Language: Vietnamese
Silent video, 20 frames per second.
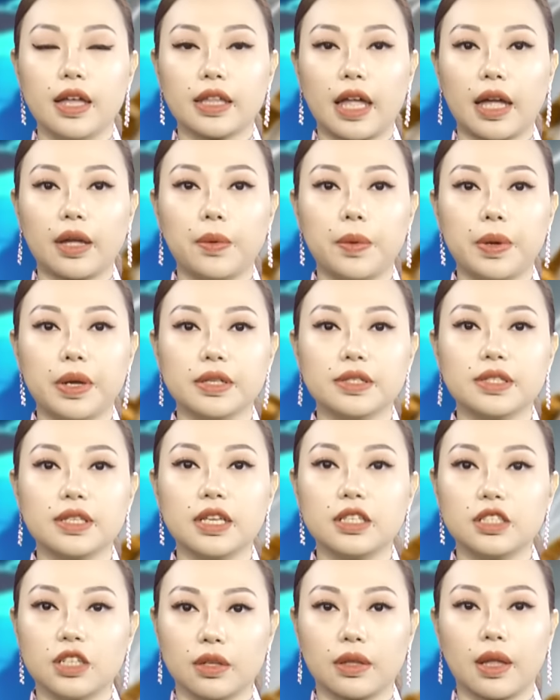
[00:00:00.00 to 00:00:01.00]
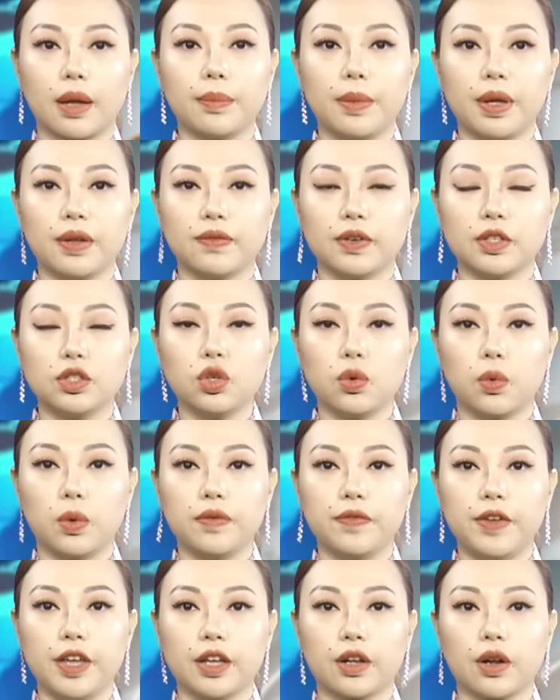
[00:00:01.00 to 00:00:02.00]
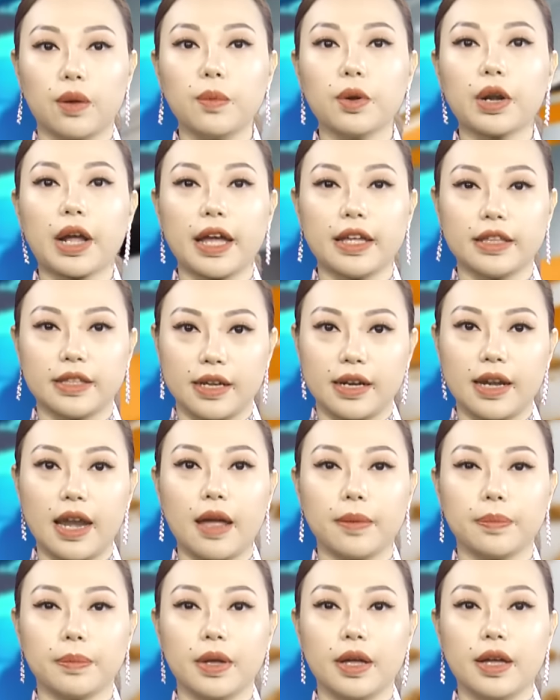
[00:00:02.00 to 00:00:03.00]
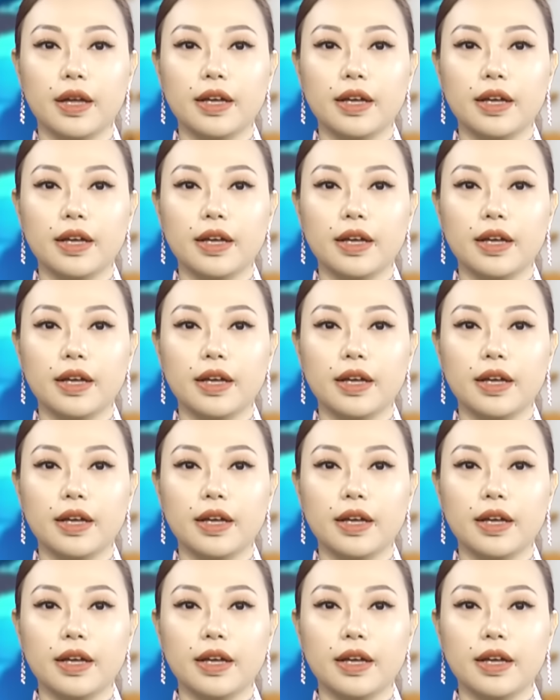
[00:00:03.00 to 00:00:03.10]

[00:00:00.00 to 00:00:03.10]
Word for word: Thanh Huyền xin chào tạm biệt và chúc quý vị có một ngày thật đẹp.